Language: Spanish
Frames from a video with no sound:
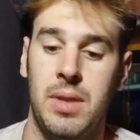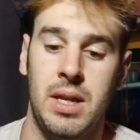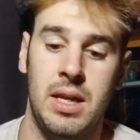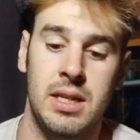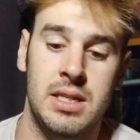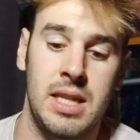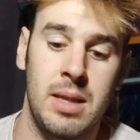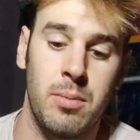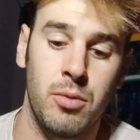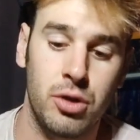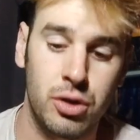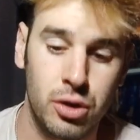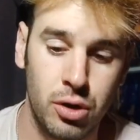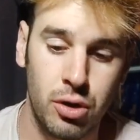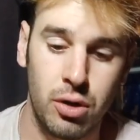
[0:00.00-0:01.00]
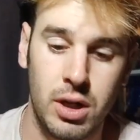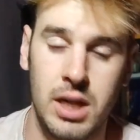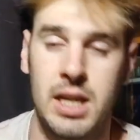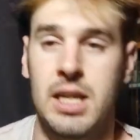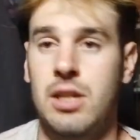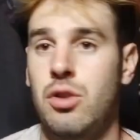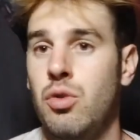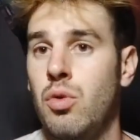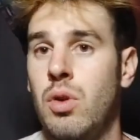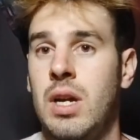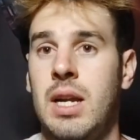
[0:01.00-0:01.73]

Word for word: Eh, se demostró que su